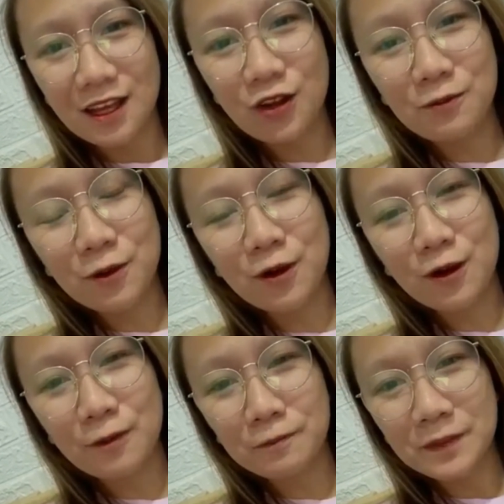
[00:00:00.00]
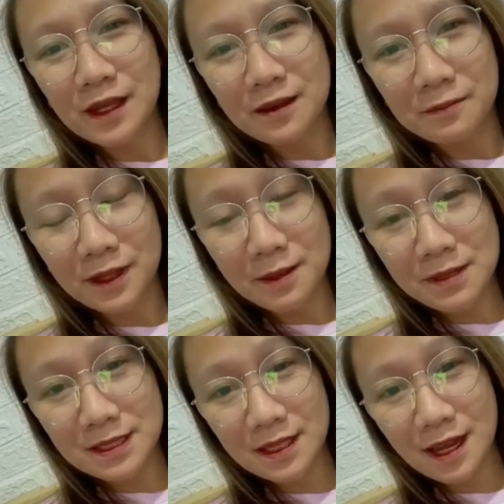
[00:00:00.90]
po.
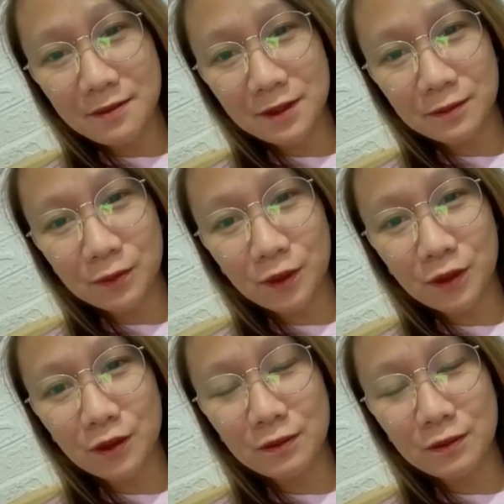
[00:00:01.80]
Maraming salamat po,